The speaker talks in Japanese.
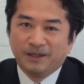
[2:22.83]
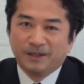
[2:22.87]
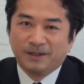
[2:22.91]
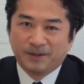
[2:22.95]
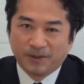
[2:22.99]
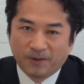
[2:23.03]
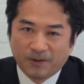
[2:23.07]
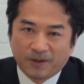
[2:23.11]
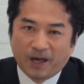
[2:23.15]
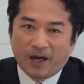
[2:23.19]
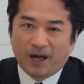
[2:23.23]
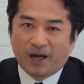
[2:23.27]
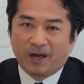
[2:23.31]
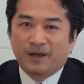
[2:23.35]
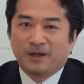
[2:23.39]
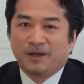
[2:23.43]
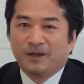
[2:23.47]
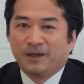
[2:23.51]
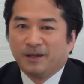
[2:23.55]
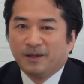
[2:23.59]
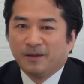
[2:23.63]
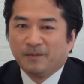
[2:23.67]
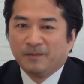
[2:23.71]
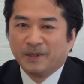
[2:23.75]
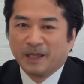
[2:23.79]
どうか
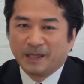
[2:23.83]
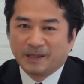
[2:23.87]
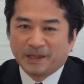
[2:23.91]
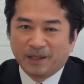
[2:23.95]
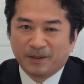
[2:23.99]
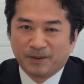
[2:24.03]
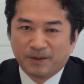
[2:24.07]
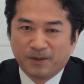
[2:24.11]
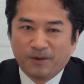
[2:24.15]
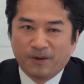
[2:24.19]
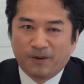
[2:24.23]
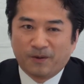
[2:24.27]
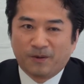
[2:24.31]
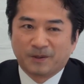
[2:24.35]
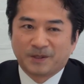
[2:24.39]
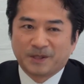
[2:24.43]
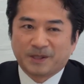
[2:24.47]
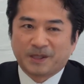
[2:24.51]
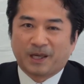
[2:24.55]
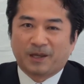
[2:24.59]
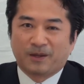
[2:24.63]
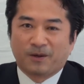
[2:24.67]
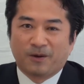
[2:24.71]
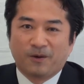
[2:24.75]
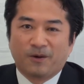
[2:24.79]
皆さんのお
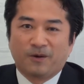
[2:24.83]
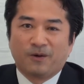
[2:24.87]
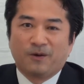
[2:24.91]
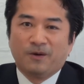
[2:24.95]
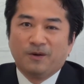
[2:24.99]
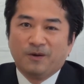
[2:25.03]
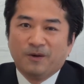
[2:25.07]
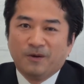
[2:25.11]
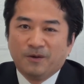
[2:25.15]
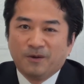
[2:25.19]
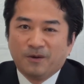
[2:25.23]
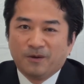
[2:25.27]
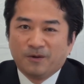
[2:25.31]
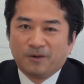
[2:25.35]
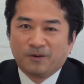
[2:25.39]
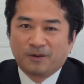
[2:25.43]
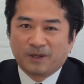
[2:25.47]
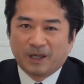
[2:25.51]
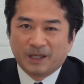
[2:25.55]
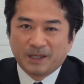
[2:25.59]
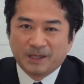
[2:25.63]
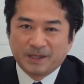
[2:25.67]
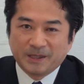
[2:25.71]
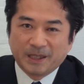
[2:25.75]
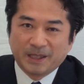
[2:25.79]
力をお
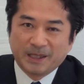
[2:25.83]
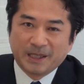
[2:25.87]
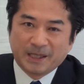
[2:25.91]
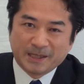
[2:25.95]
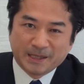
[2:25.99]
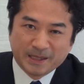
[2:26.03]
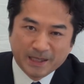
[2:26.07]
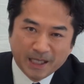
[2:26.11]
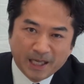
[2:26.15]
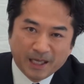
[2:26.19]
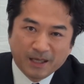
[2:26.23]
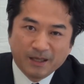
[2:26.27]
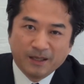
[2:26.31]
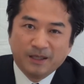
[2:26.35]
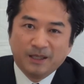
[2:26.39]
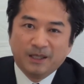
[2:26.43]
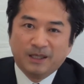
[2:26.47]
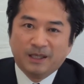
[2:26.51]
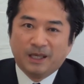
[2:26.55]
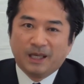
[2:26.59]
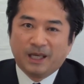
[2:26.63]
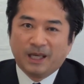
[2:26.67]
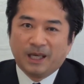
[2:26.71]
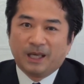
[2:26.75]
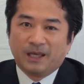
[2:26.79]
借りしてですね、
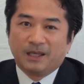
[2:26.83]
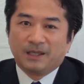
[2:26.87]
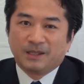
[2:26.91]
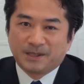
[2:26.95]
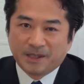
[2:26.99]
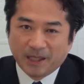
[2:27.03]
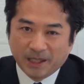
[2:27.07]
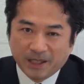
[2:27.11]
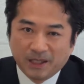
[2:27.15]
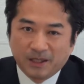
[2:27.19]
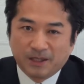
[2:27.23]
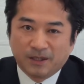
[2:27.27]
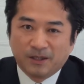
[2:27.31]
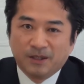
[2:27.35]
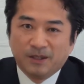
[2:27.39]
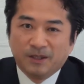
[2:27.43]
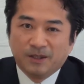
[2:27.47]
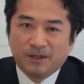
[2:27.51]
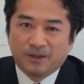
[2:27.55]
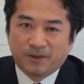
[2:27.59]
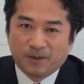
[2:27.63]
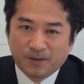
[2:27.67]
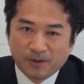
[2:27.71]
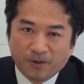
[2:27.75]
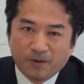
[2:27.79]
えぜひ
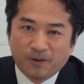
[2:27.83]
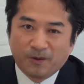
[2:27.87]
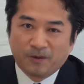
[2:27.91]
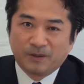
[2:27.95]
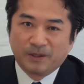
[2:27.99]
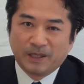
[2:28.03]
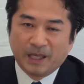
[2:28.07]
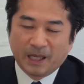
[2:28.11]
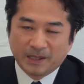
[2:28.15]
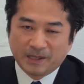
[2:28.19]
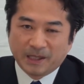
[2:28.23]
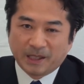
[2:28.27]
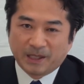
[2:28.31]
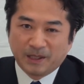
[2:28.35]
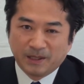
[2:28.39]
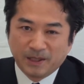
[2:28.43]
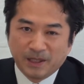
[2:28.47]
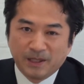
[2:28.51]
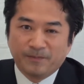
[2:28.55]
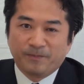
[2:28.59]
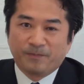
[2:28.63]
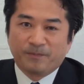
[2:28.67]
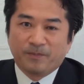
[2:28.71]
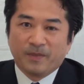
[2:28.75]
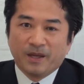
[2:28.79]
この長崎
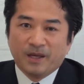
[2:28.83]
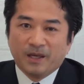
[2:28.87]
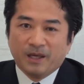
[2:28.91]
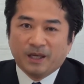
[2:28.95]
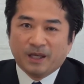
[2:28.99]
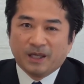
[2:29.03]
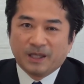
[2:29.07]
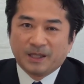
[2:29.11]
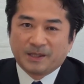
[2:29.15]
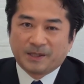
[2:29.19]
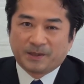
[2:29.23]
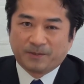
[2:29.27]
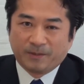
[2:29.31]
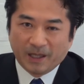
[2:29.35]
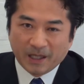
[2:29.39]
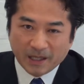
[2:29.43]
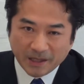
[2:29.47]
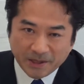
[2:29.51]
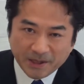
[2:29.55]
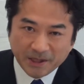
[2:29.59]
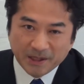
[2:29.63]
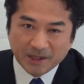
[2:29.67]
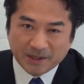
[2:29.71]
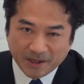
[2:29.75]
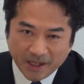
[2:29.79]
に素晴ら
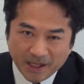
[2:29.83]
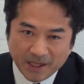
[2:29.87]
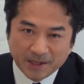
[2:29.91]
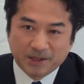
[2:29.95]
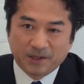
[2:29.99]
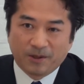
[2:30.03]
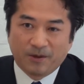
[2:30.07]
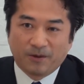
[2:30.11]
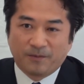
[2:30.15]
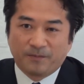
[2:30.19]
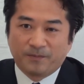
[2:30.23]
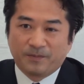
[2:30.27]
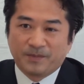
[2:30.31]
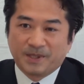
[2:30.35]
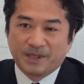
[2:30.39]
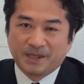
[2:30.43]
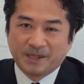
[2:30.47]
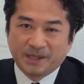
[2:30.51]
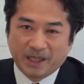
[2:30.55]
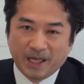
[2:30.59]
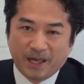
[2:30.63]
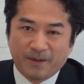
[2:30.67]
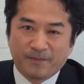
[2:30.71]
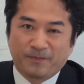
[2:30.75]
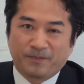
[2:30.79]
しい政治を
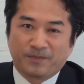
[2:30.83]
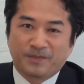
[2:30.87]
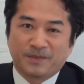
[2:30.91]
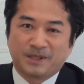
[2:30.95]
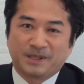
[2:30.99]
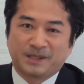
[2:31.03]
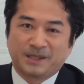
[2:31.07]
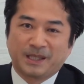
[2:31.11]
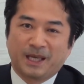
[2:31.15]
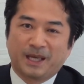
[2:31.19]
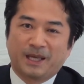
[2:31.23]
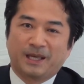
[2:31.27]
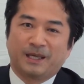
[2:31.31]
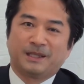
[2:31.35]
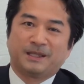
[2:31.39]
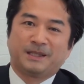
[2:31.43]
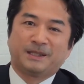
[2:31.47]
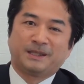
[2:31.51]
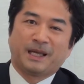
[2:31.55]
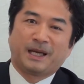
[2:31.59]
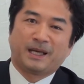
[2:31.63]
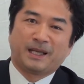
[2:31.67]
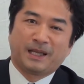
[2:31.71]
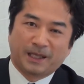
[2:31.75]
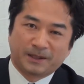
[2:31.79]
実現してい
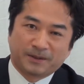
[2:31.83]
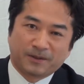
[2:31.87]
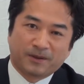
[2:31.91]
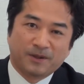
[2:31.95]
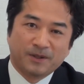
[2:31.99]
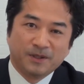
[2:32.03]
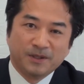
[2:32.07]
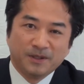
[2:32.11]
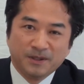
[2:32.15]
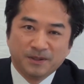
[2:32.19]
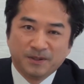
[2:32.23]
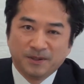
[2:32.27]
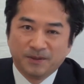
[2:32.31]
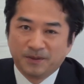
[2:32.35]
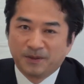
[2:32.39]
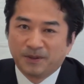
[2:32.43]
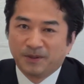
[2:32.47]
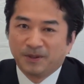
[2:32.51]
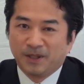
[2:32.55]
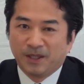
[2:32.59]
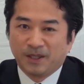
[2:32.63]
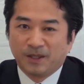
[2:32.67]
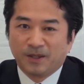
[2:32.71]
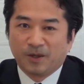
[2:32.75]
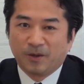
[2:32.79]
きたいなという
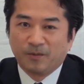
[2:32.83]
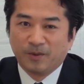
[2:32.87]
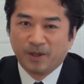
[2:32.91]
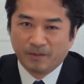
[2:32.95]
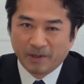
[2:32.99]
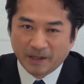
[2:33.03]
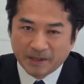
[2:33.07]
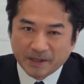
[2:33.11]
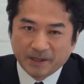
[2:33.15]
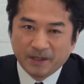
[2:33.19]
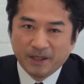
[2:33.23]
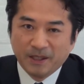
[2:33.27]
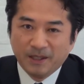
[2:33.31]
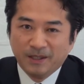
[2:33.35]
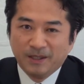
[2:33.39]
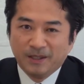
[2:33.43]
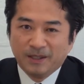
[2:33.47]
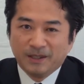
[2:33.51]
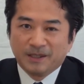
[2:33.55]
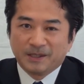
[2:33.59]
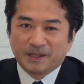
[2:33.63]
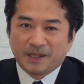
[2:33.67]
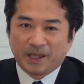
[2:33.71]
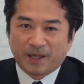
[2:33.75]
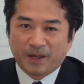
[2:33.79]
ふうに思います
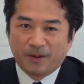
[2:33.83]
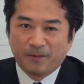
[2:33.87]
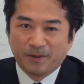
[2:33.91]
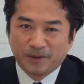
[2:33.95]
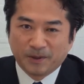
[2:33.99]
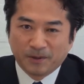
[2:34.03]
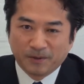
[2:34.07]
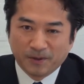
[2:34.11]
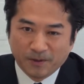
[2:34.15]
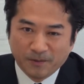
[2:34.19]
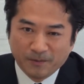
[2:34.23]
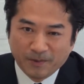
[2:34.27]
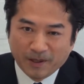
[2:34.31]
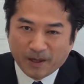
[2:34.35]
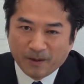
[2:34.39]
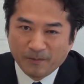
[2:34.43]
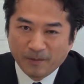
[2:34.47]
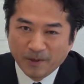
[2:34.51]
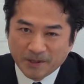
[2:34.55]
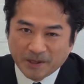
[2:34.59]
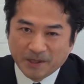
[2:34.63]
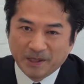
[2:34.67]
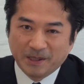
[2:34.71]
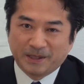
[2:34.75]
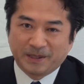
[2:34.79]
坂本龍馬が
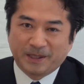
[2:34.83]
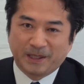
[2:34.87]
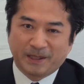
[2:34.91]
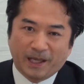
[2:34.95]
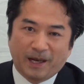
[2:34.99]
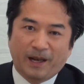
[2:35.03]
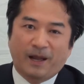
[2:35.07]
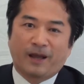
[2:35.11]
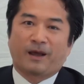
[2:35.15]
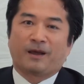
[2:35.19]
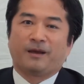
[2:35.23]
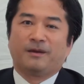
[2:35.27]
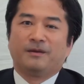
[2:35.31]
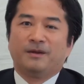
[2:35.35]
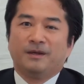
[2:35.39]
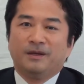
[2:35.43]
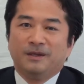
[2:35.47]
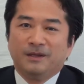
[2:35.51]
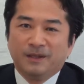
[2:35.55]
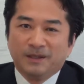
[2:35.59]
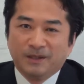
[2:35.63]
もし生きてたら